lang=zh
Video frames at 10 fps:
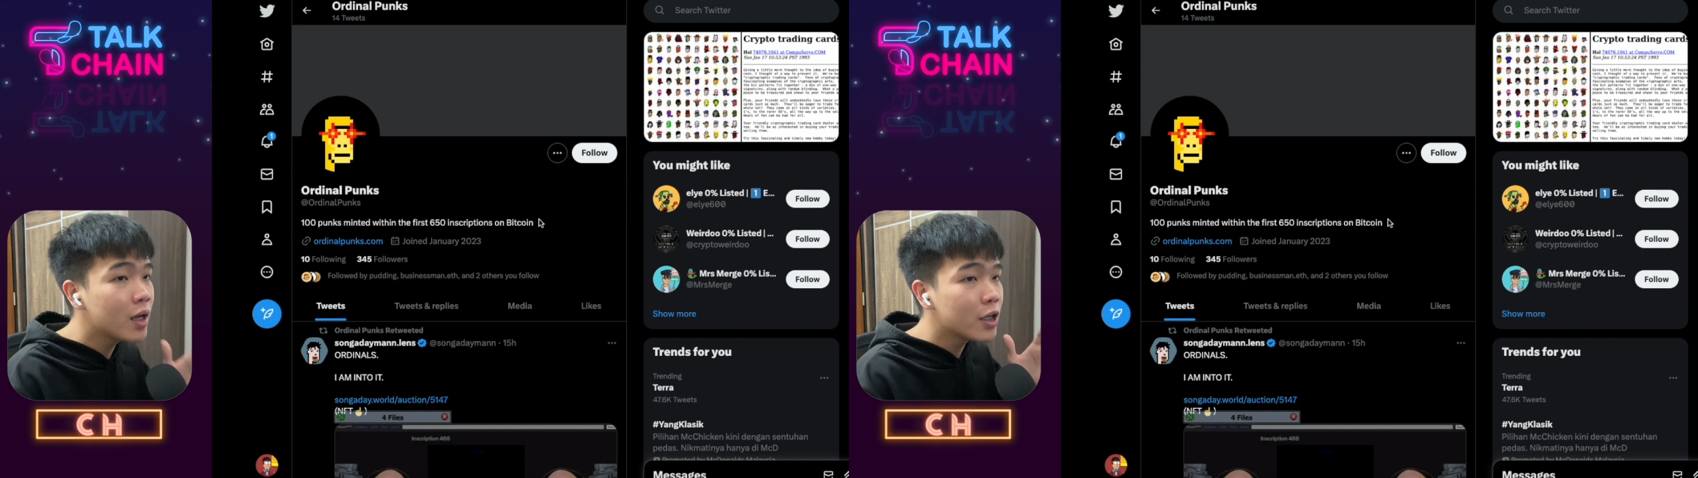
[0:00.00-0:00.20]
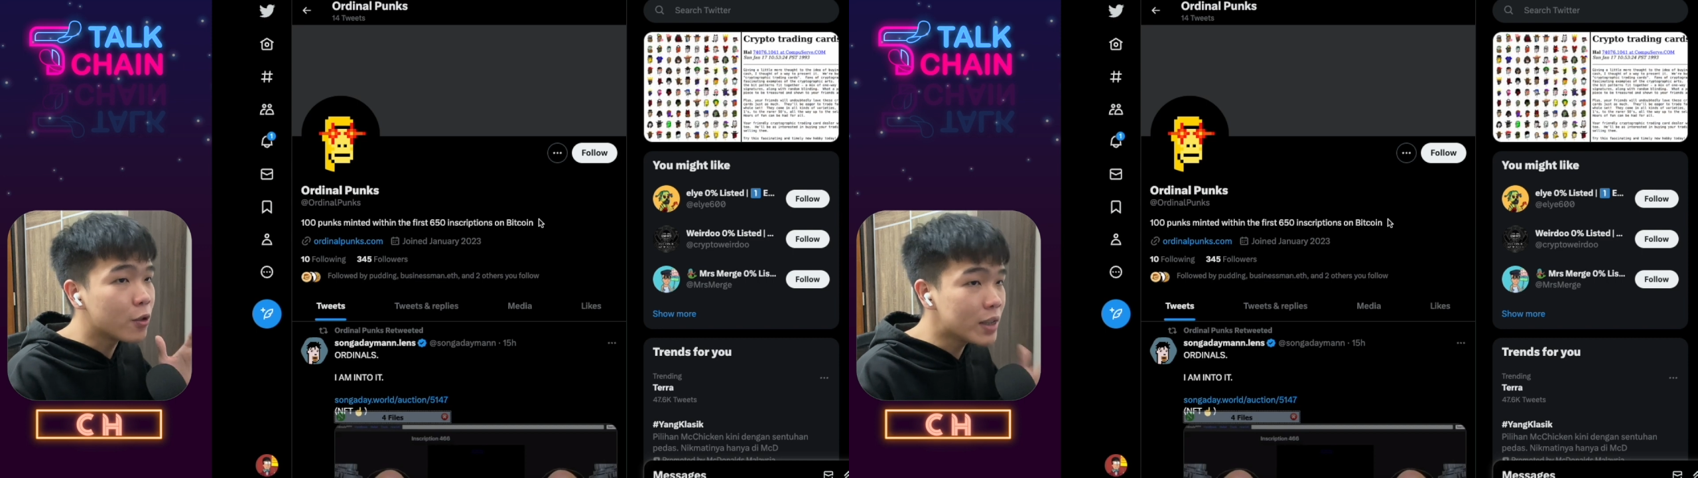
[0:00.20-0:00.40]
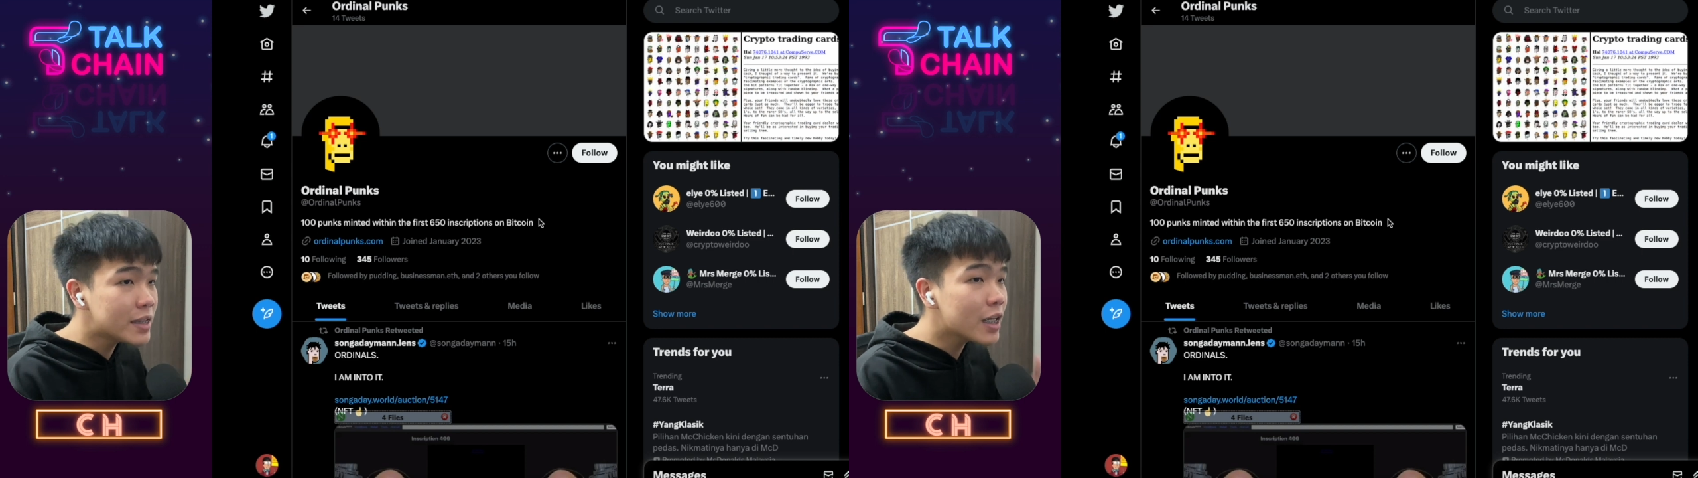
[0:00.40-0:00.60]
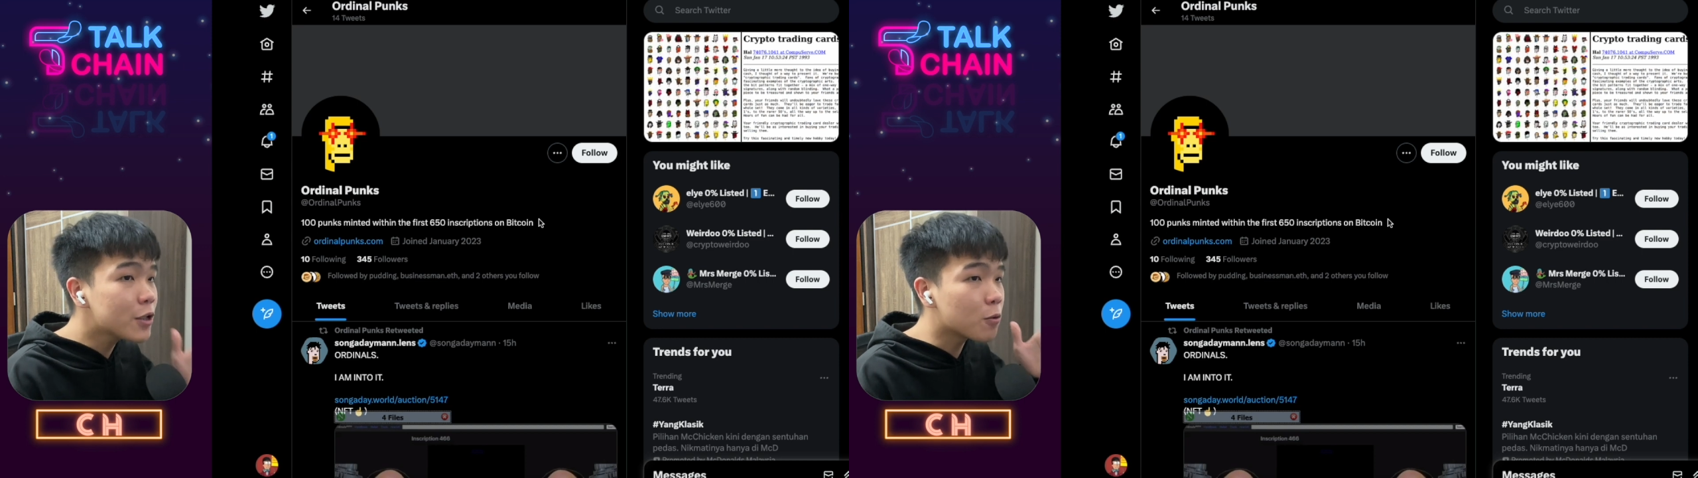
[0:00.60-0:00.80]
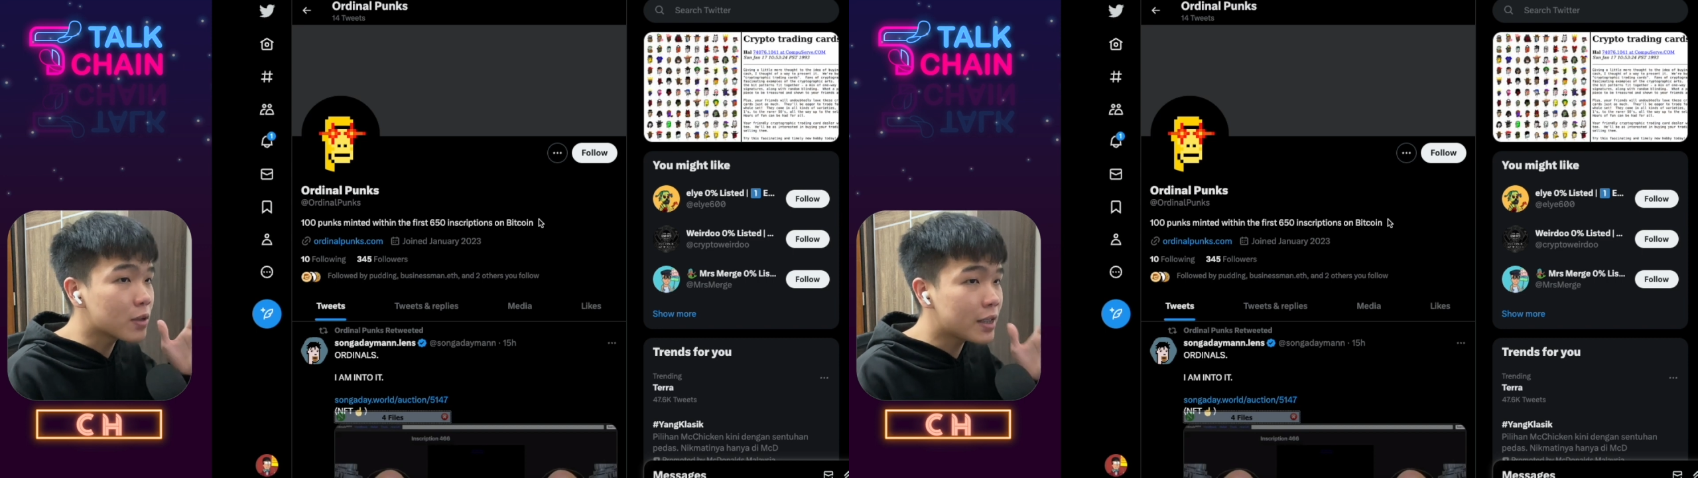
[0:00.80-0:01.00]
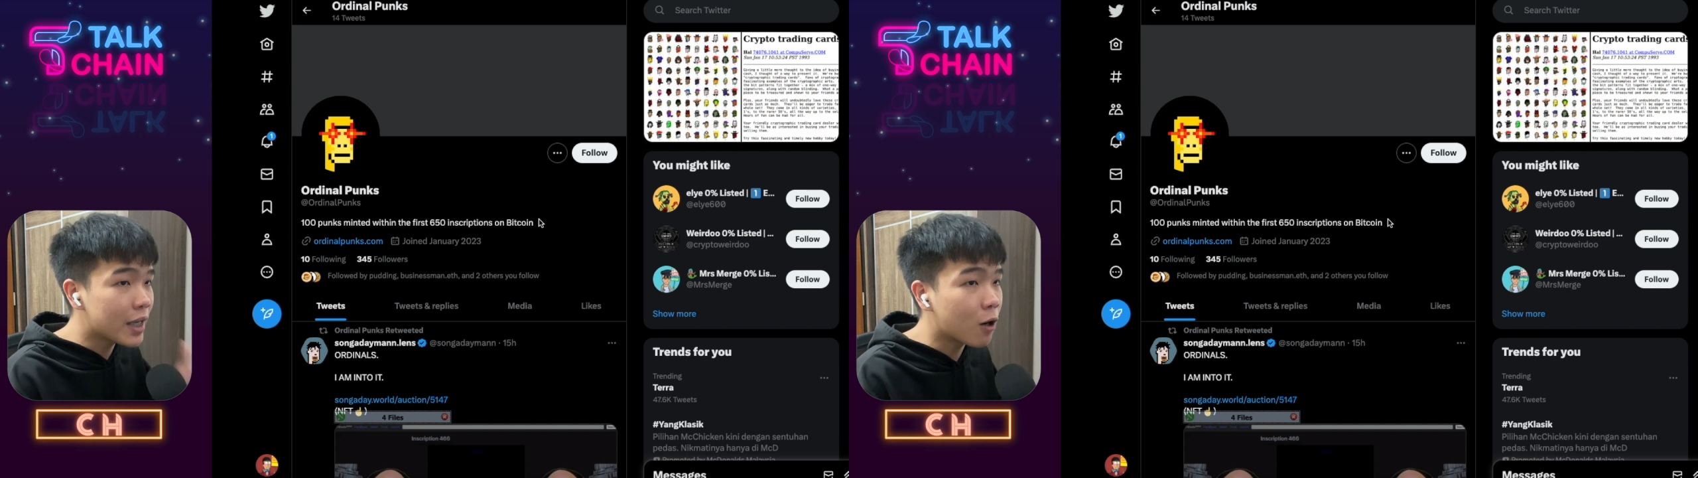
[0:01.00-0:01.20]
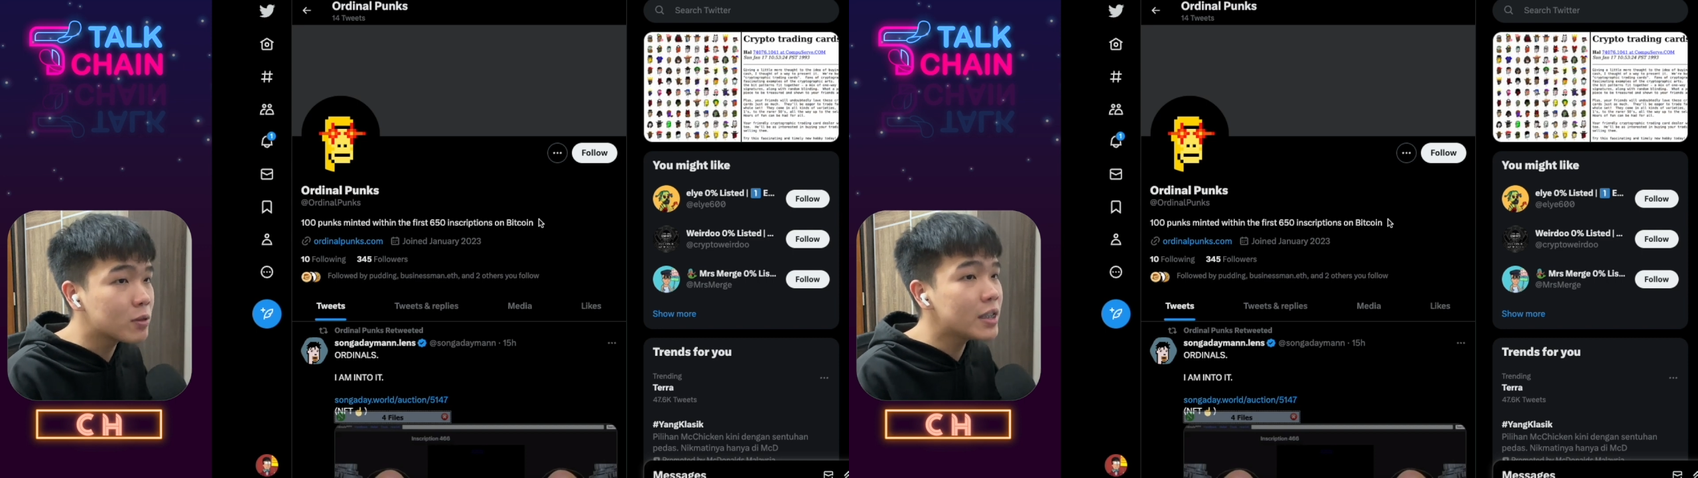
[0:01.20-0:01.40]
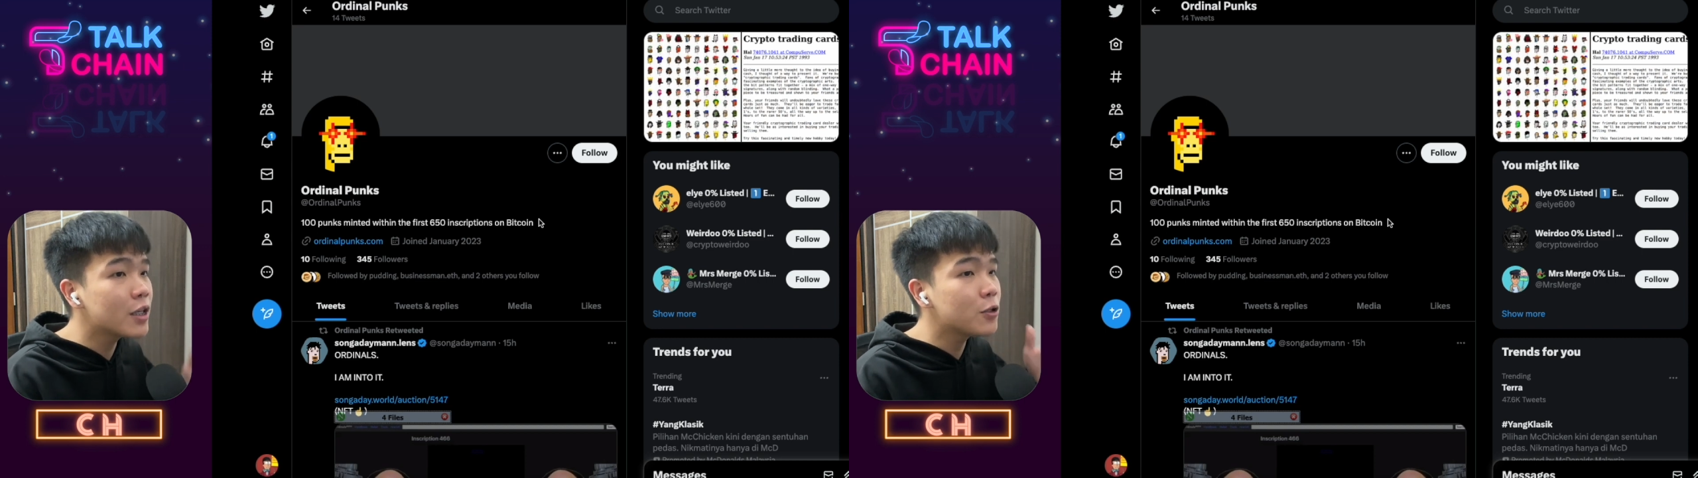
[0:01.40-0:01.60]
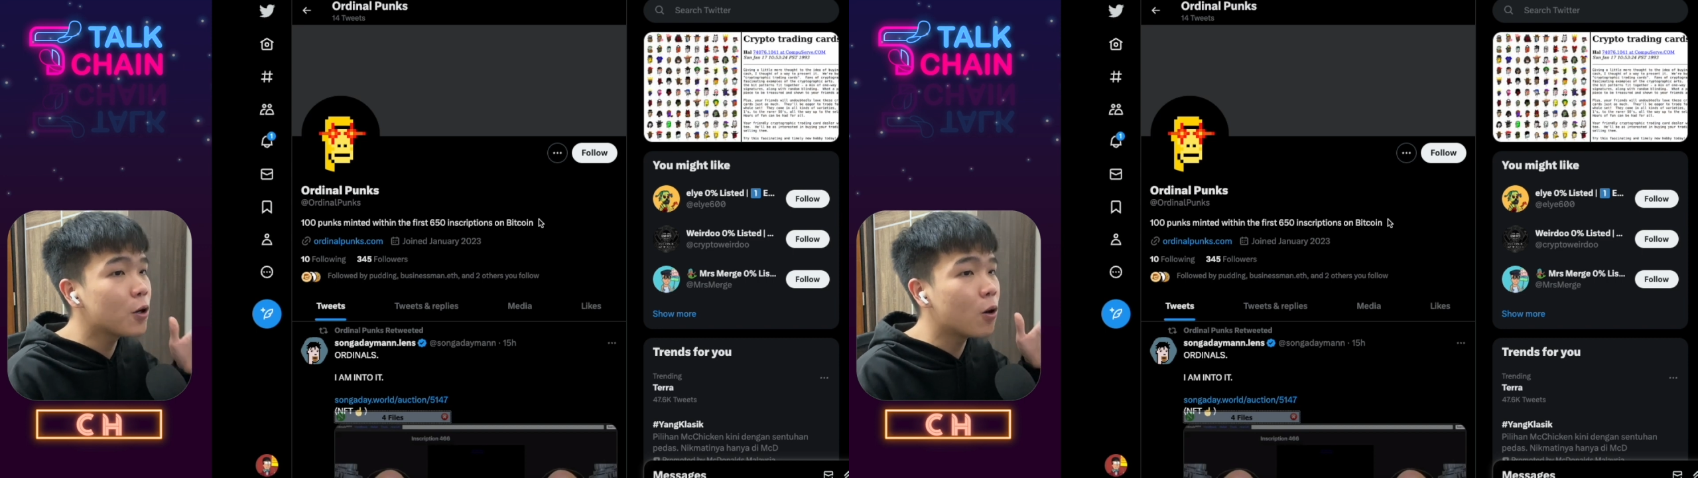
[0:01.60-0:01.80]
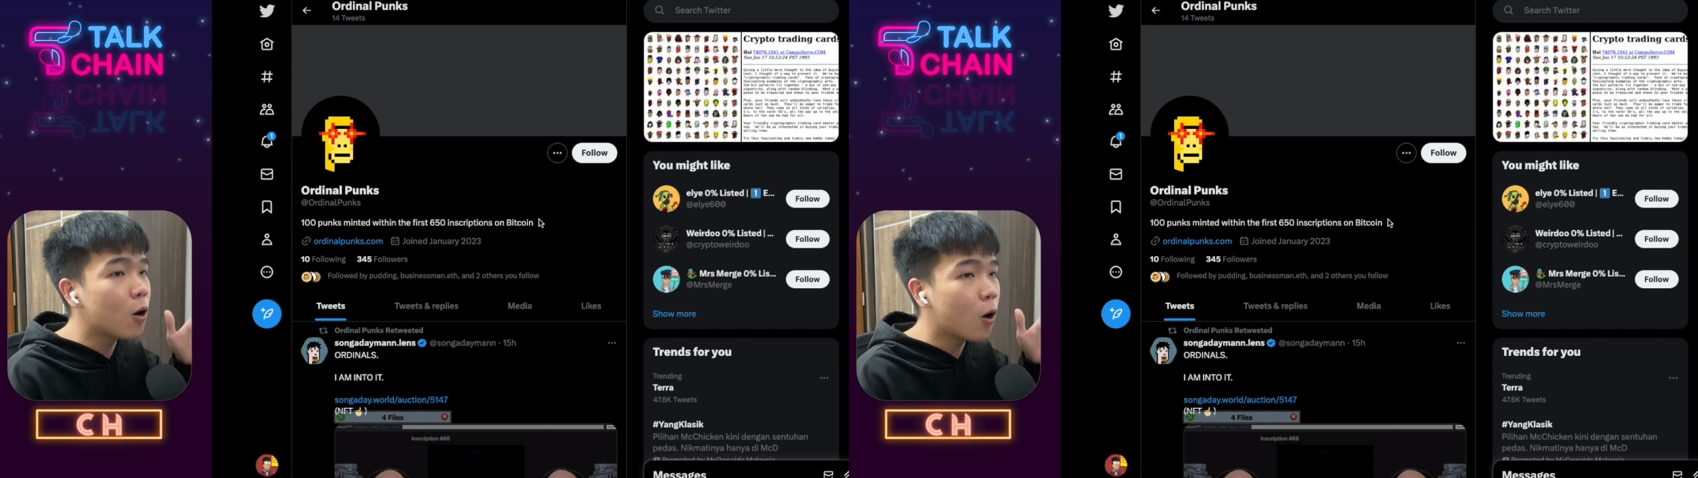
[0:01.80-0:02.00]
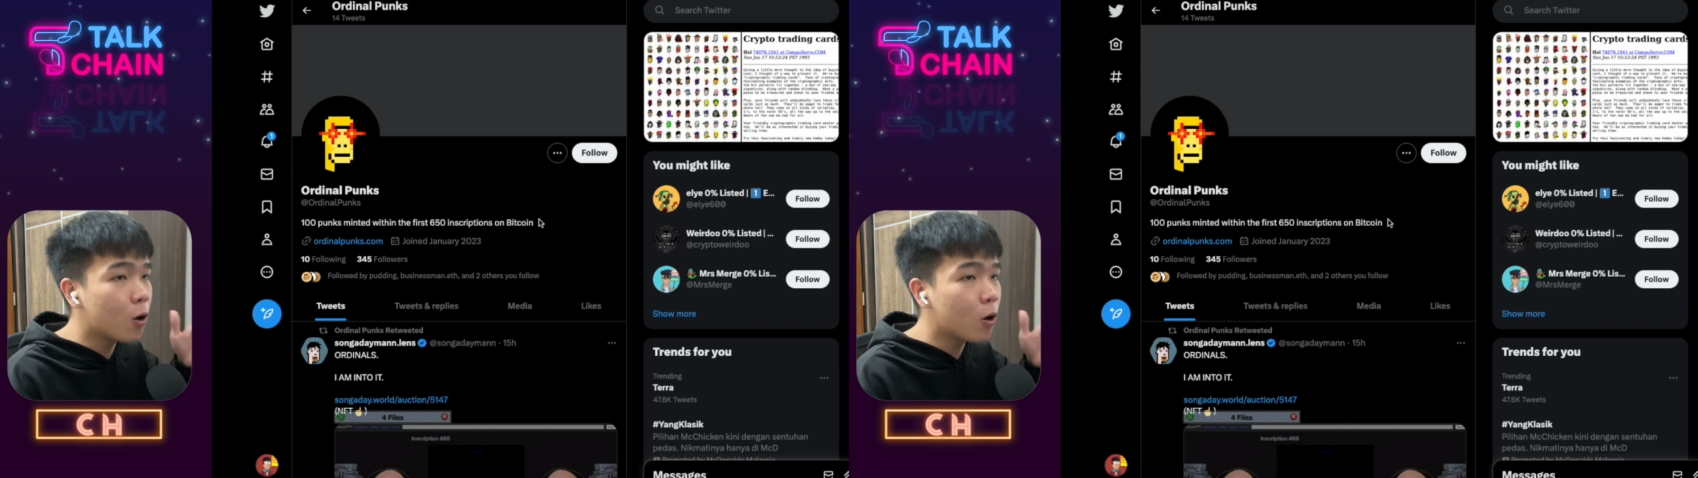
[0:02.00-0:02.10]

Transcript: 有一些有条件用